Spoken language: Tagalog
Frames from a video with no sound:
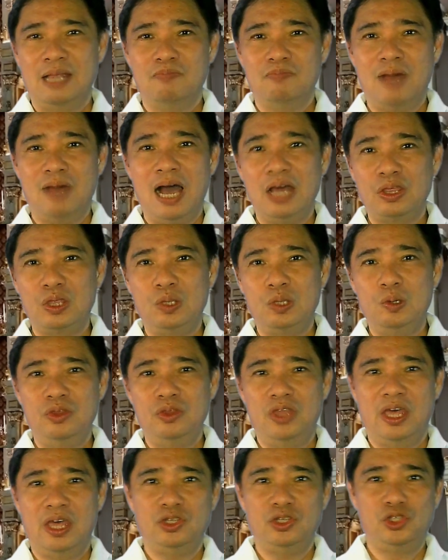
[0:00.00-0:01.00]
then
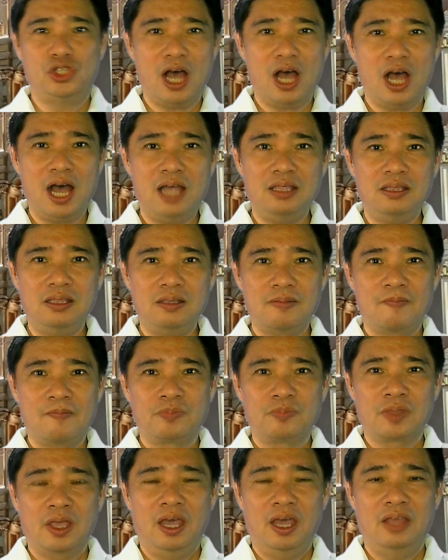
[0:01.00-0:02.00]
Matthew, then John,
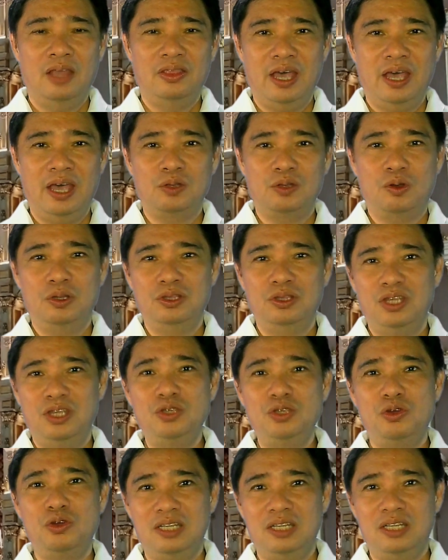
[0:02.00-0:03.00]
and then
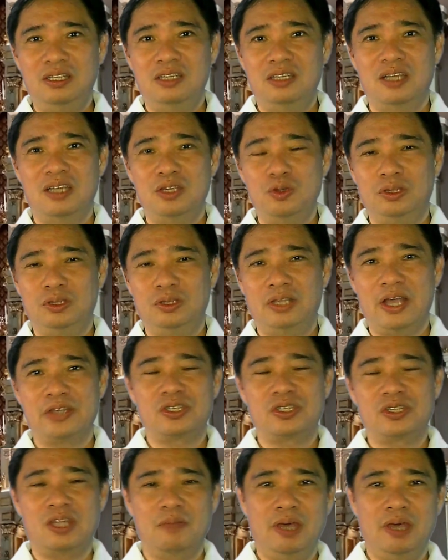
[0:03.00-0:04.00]
continue reading the New
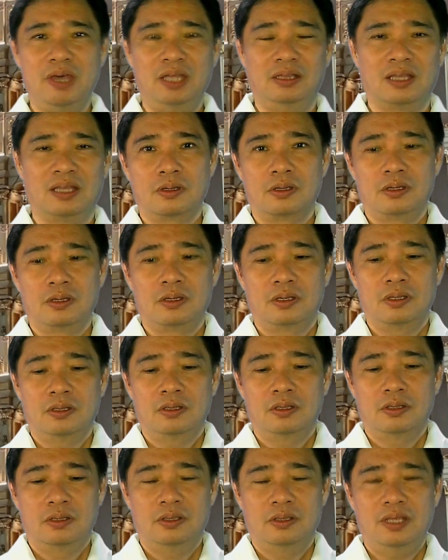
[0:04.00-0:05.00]
Testament.
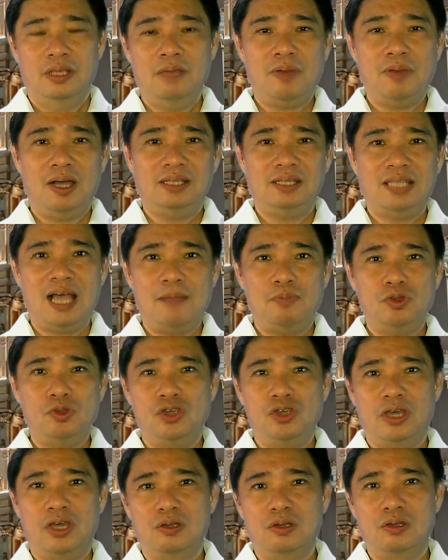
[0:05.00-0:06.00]
Then
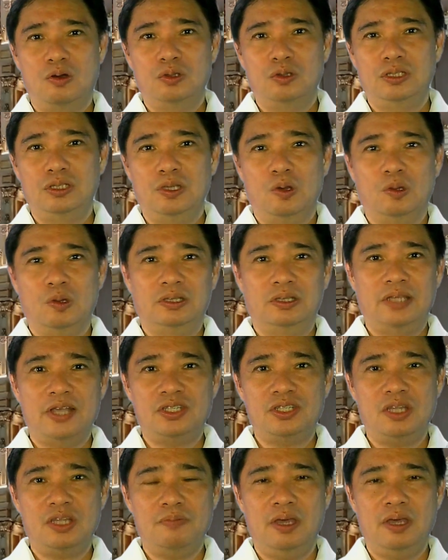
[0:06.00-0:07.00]
pagkatapos, you can go to the Old
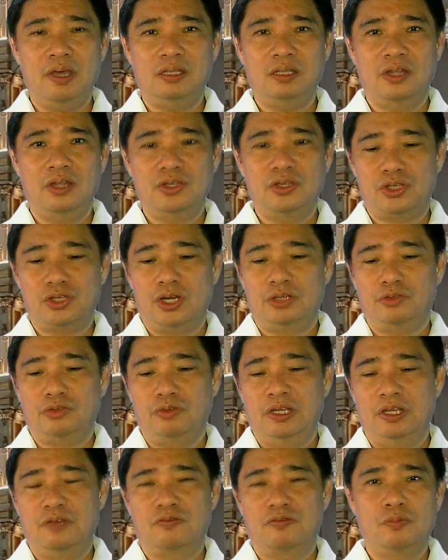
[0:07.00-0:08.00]
Testament and
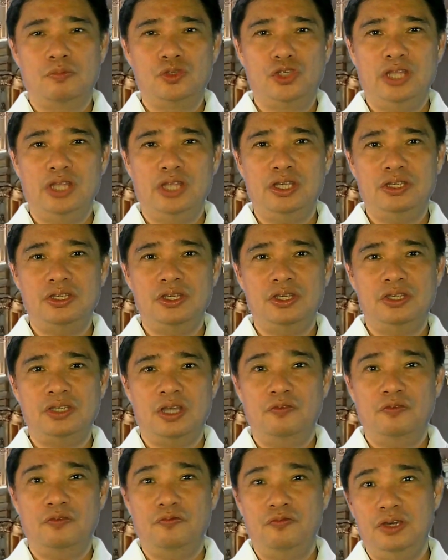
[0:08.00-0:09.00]
start reading from
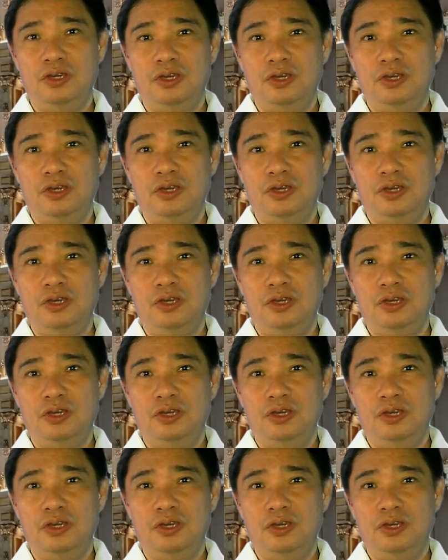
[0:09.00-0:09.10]
Genesis and